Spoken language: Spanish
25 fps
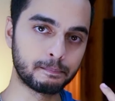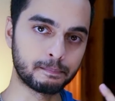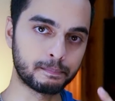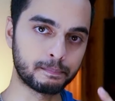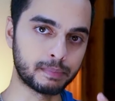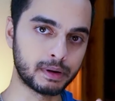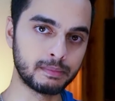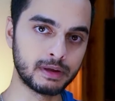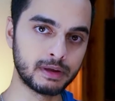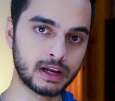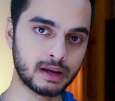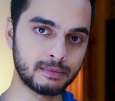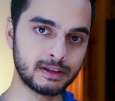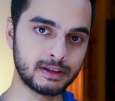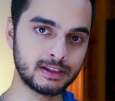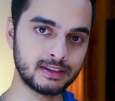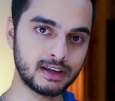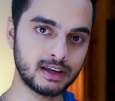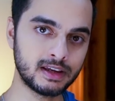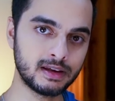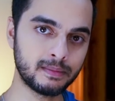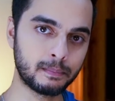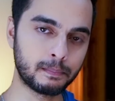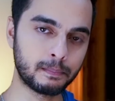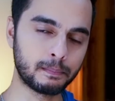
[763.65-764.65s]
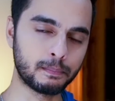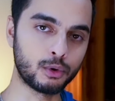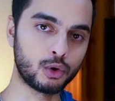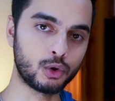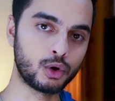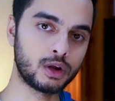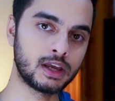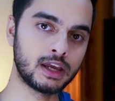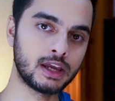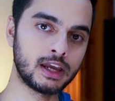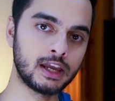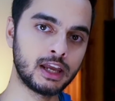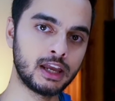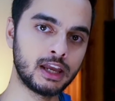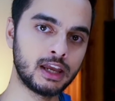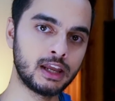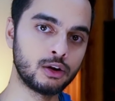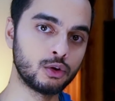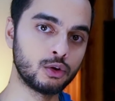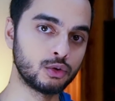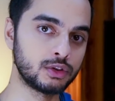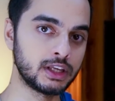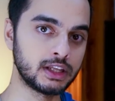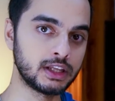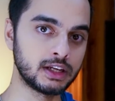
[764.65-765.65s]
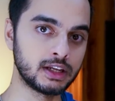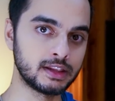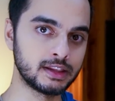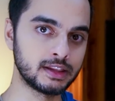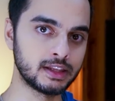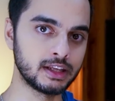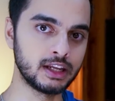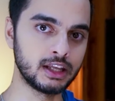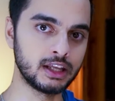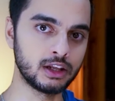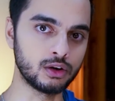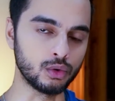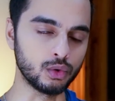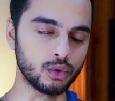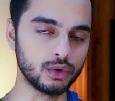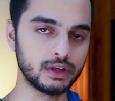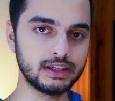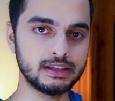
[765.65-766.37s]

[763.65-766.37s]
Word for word: Primeramente porque no tienen dinero.